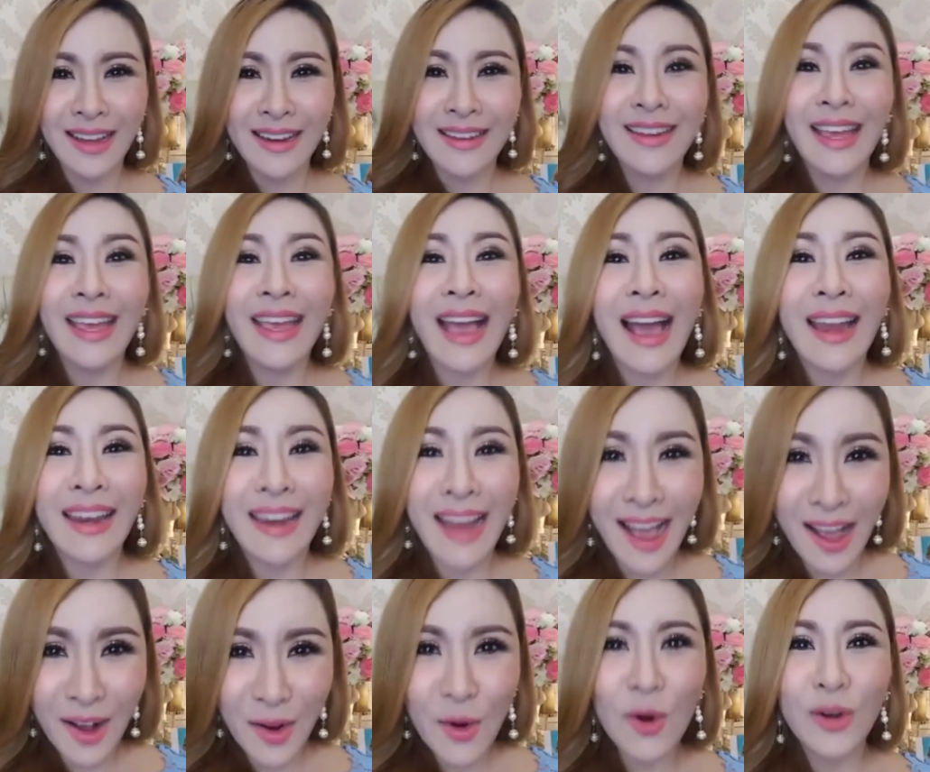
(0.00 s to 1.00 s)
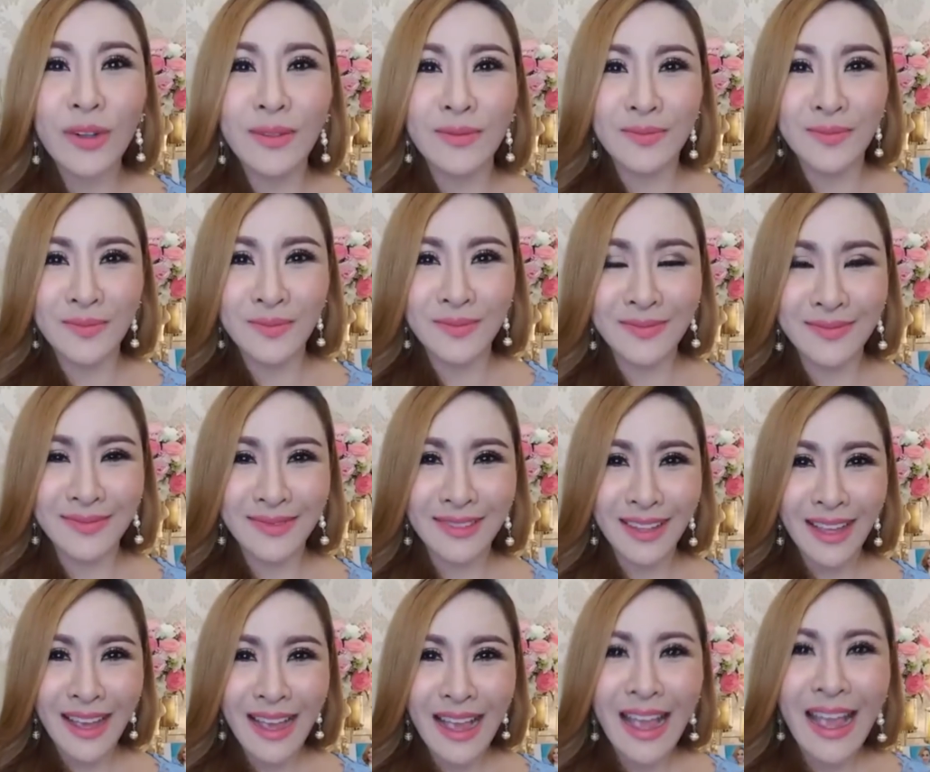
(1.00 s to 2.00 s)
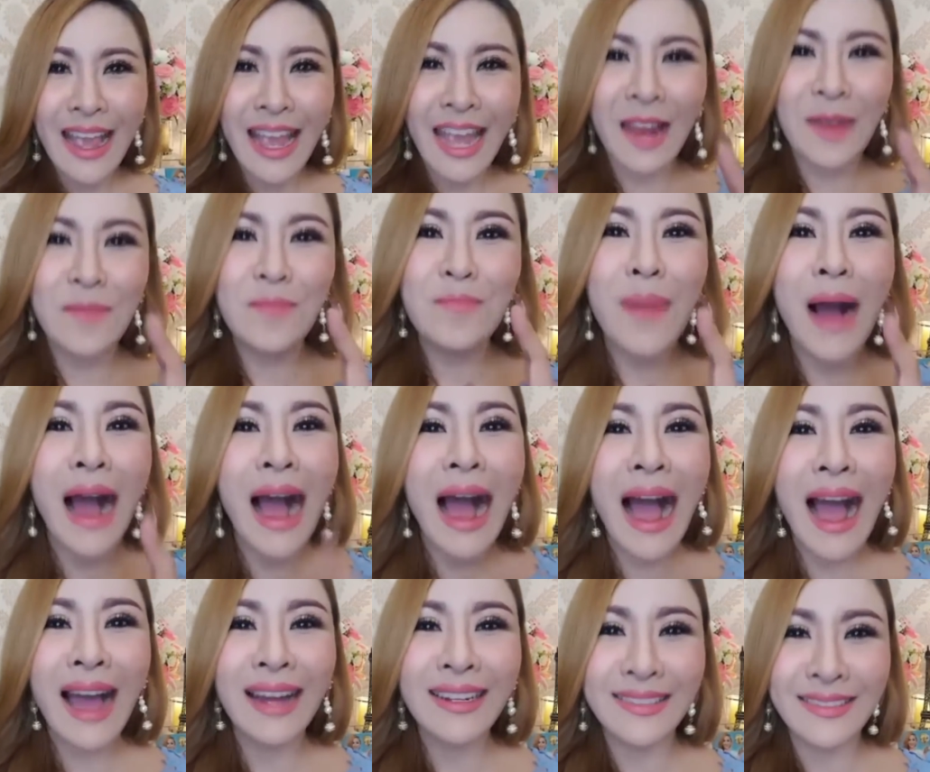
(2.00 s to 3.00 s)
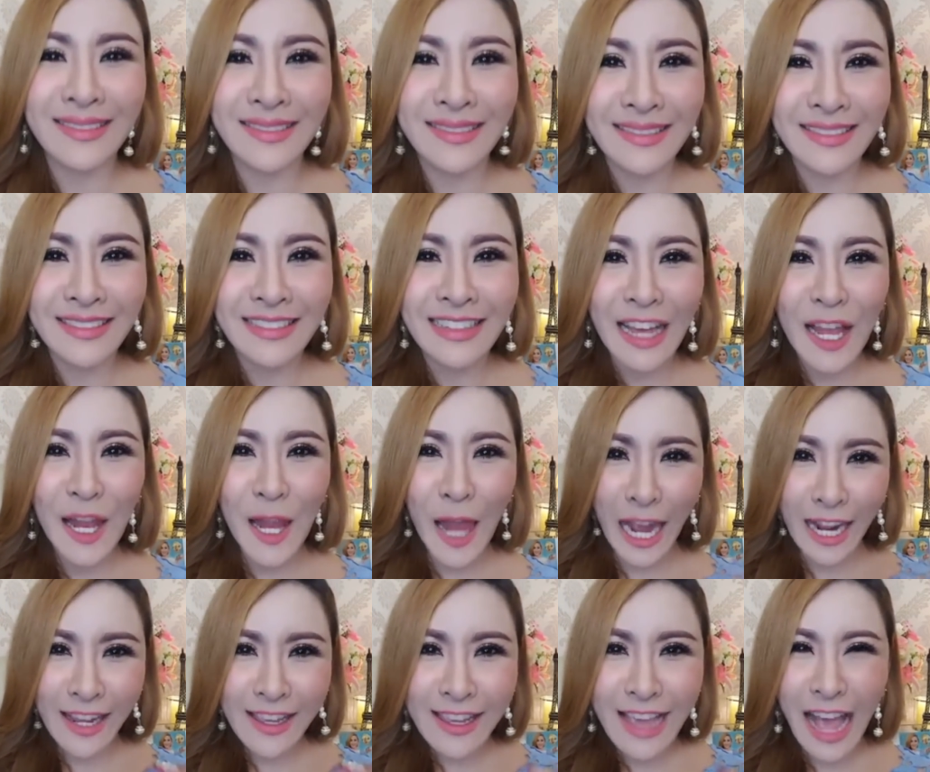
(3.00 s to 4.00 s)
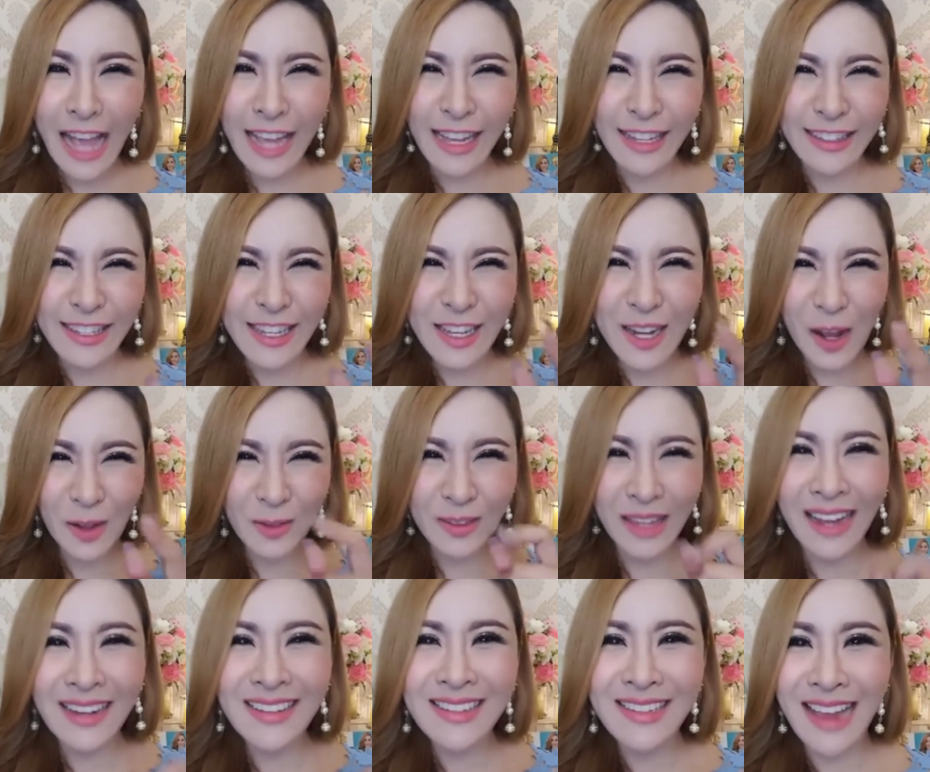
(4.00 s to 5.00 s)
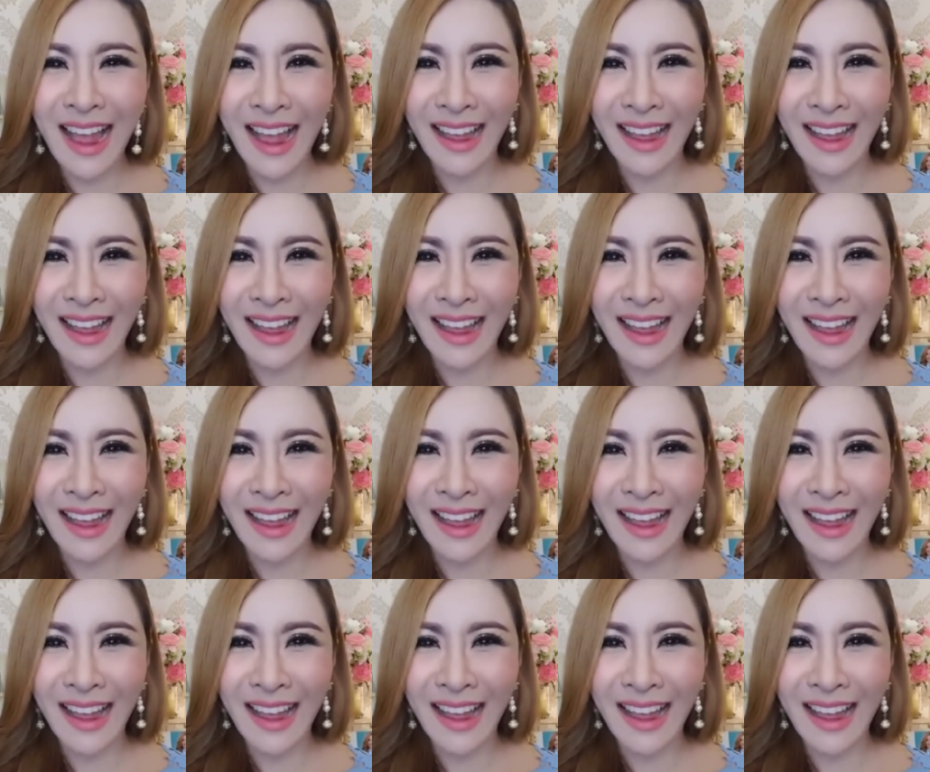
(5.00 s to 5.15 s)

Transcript: ในอนาคตเห็นบ้านหลังใหญ่ที่เราตั้งใจ